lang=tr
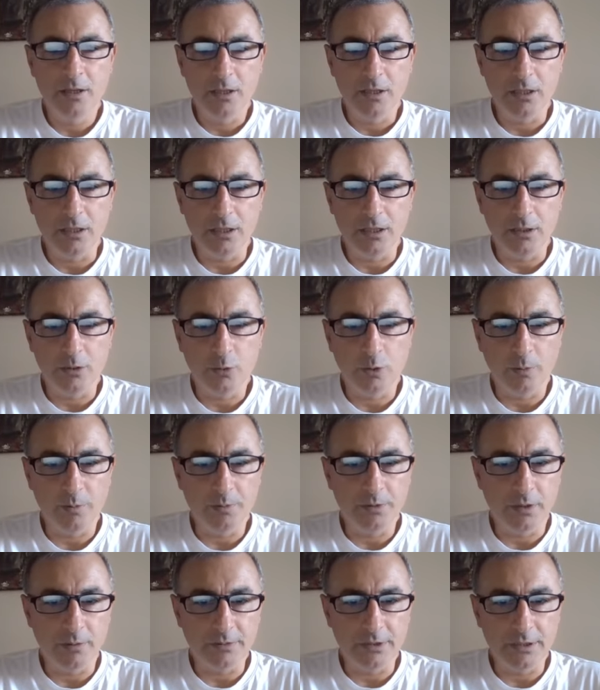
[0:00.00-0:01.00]
E,
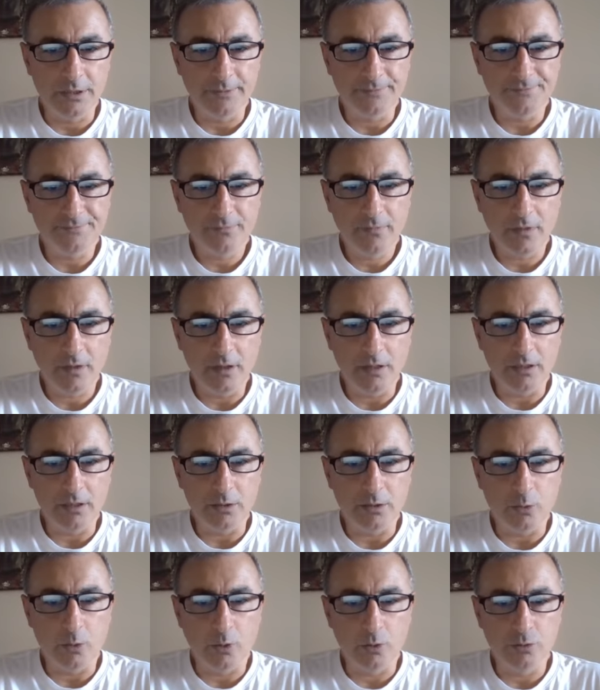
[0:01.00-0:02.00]
toplamda
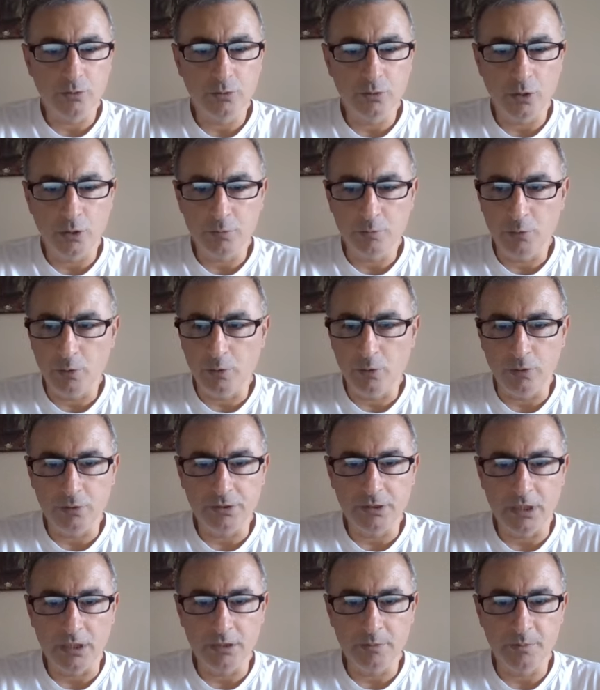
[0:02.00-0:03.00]
14 e, milyon
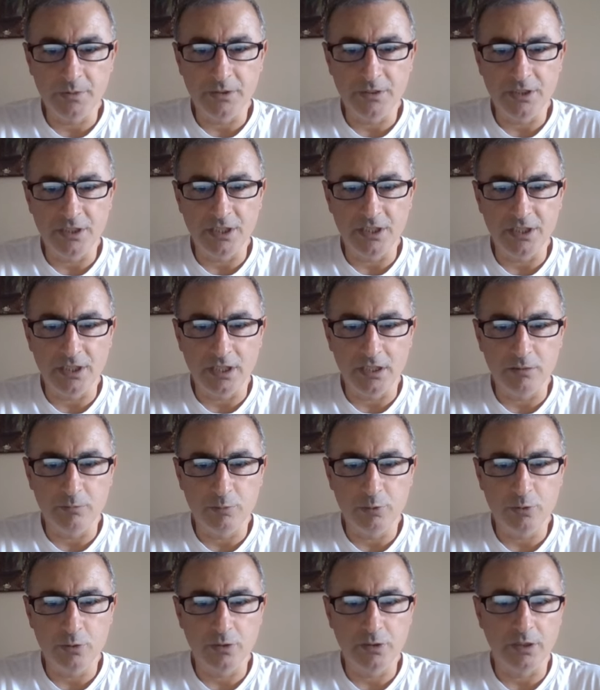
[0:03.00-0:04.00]
liralık bir geri alım
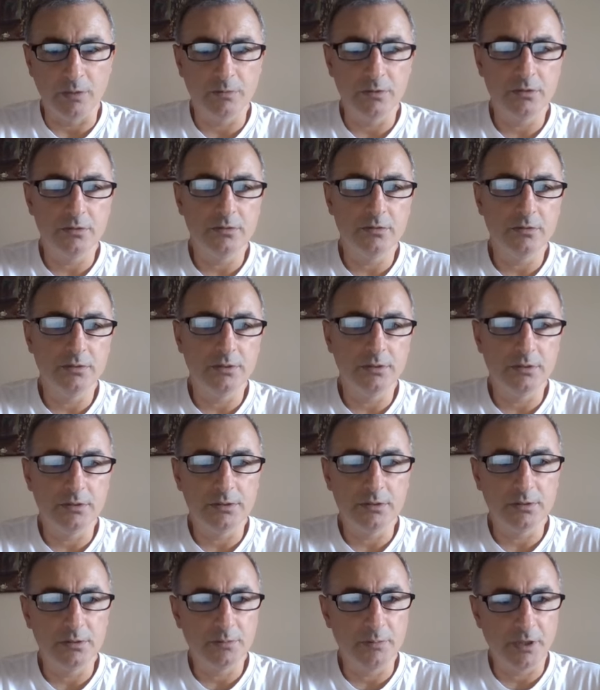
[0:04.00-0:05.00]
programı e,
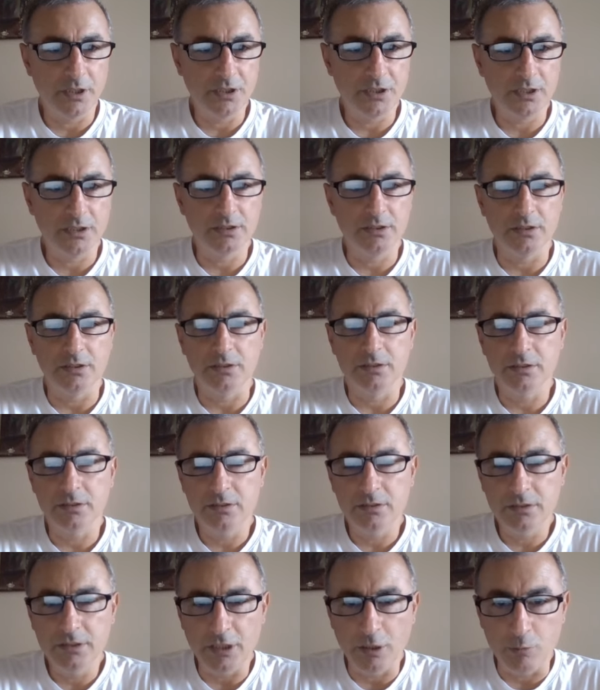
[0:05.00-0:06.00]
başlatıldı.
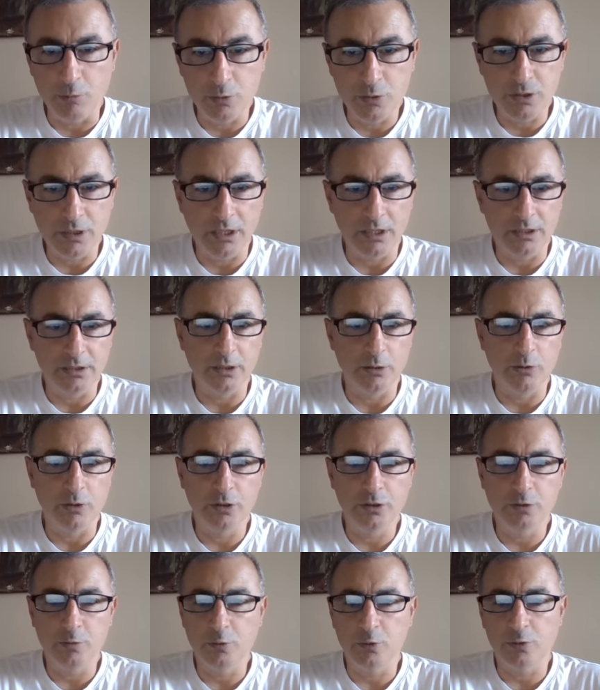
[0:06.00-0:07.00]
Temmuz ayında
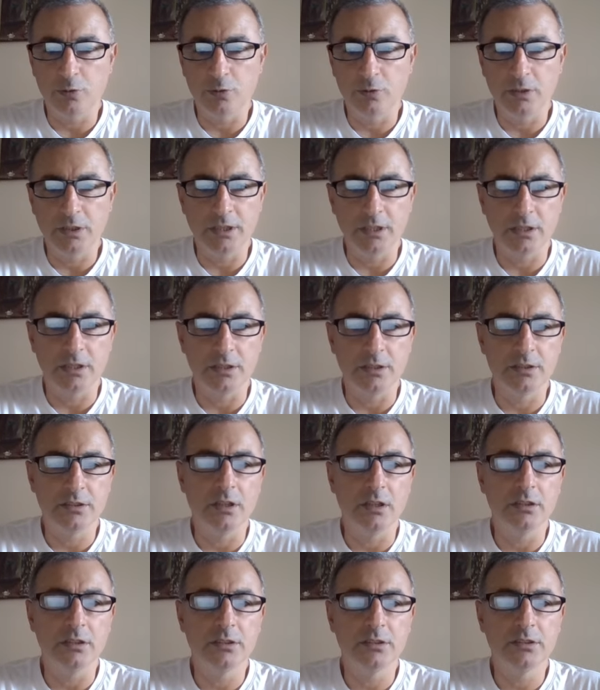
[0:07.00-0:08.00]
yönetim kurulu kararını
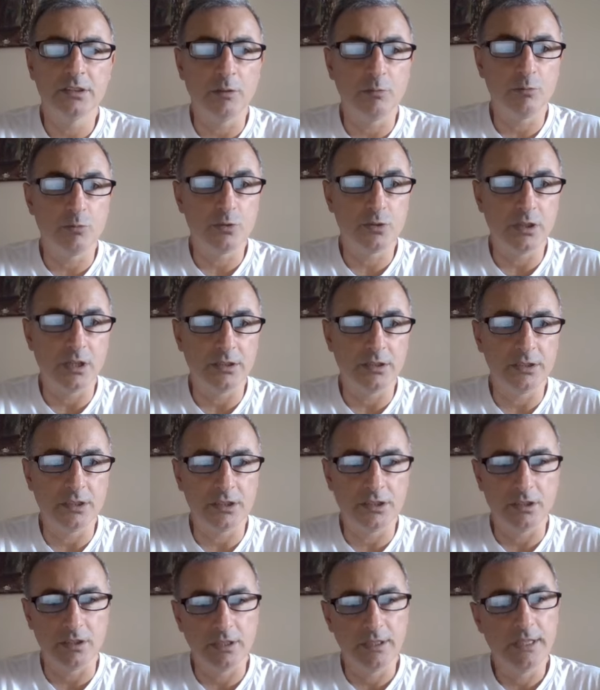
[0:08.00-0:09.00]
aldı. Temmuz
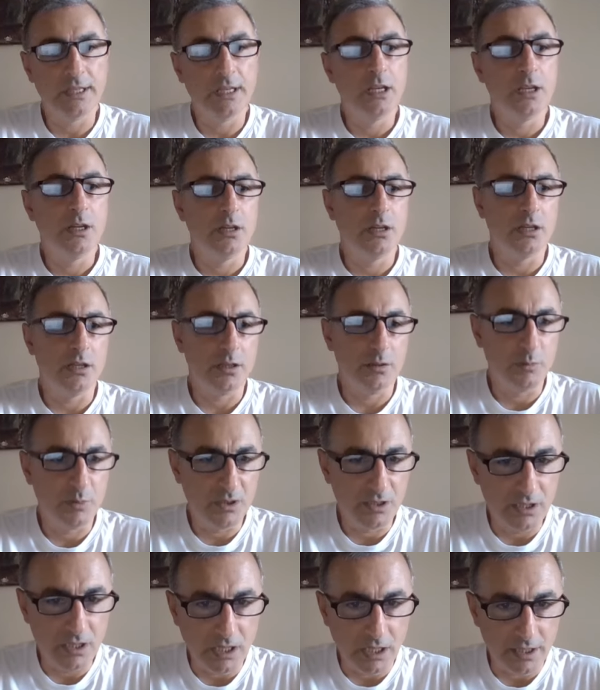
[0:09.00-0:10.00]
ayındaki e,
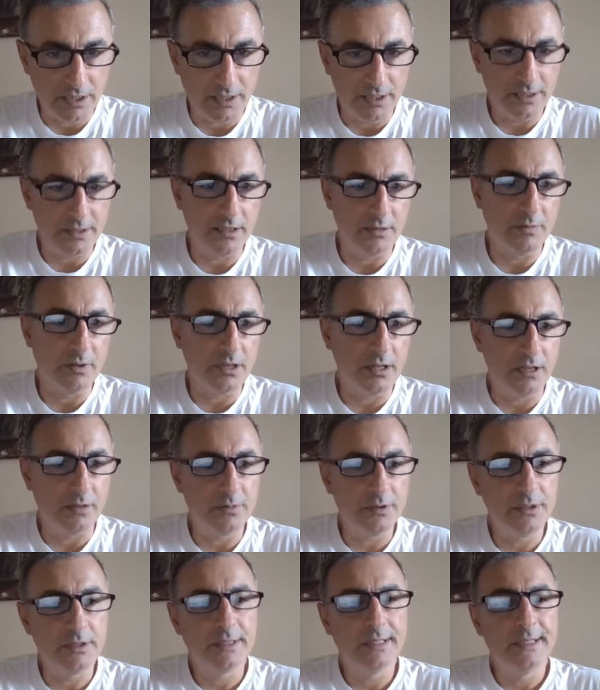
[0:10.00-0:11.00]
bir kararla
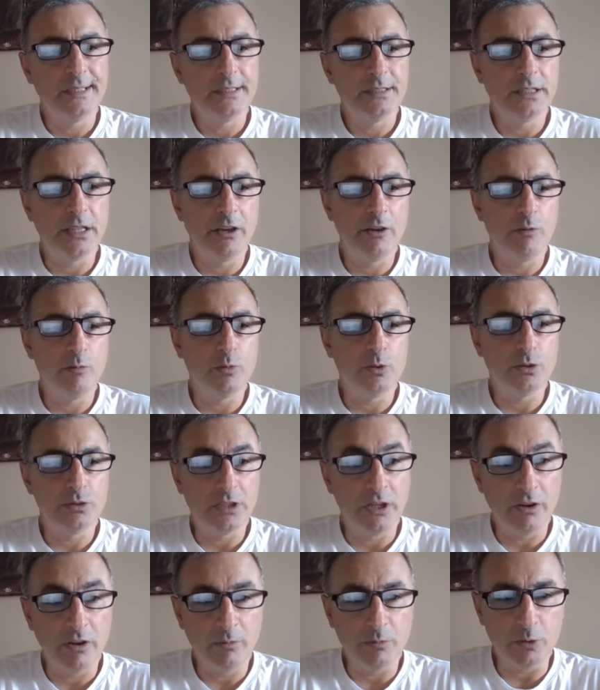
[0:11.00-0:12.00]
beraber devam,
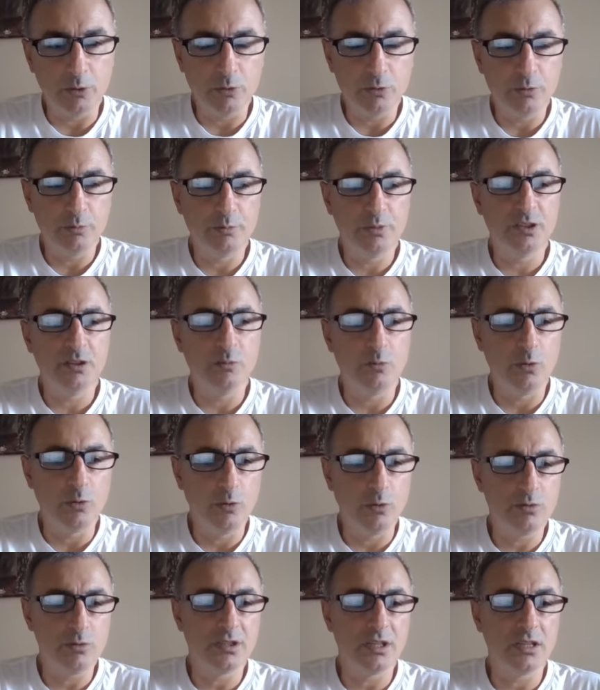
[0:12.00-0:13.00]
devam ediyor. 1
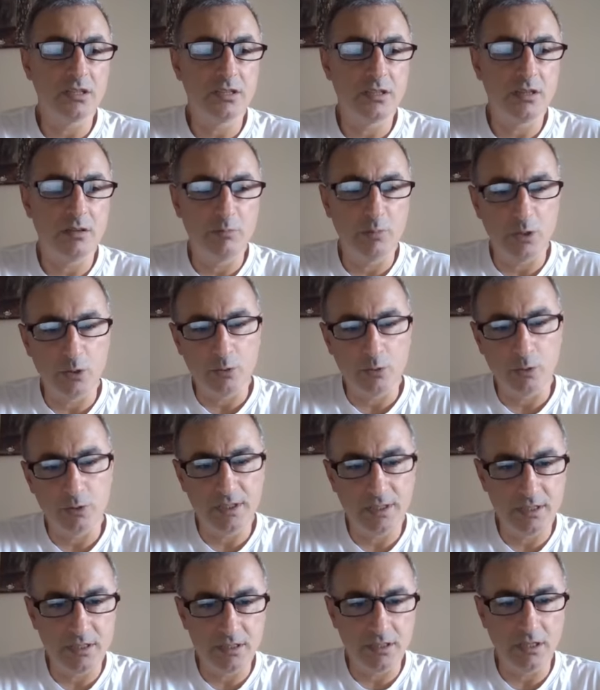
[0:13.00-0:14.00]
milyon 80 bin not
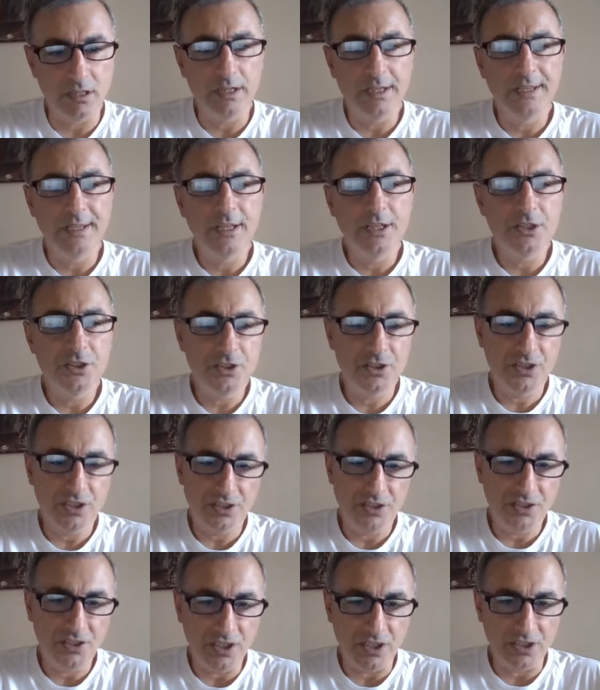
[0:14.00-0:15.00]
hisse
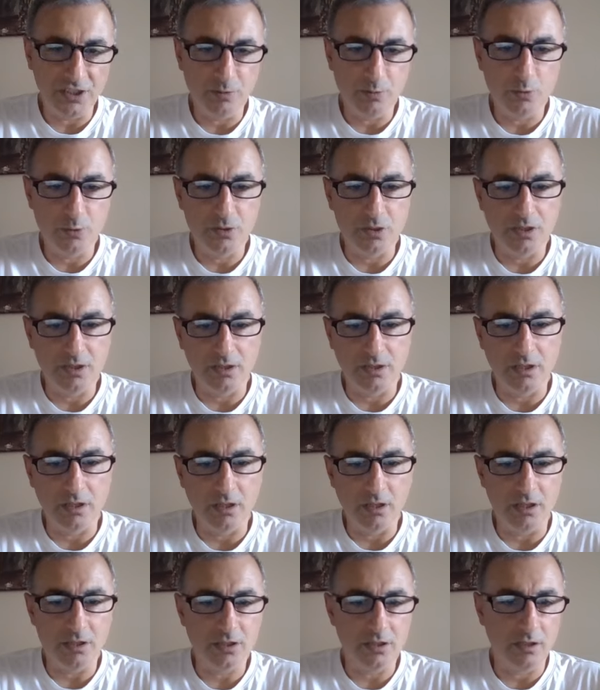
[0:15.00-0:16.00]
şirketin kendi bütçesinden
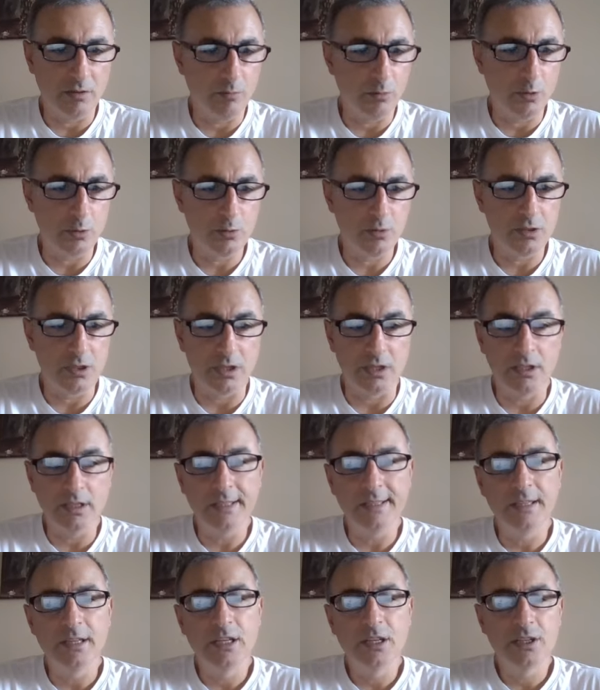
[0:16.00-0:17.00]
karşılanmak üzereyle
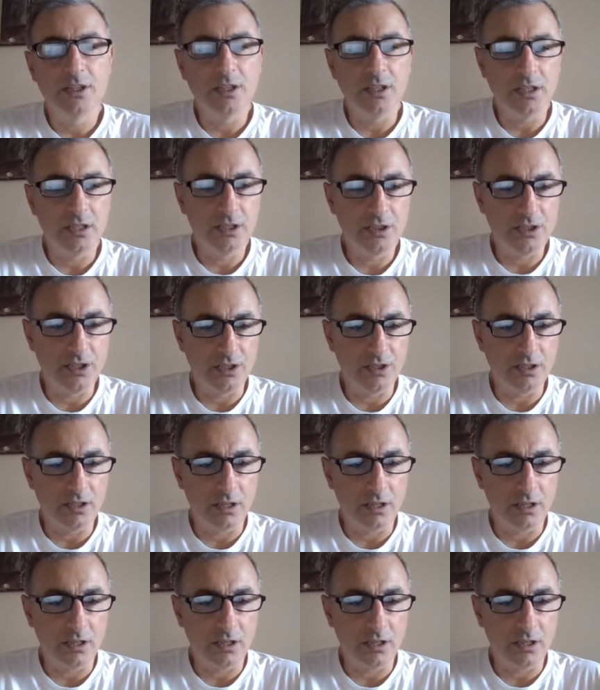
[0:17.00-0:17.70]
geri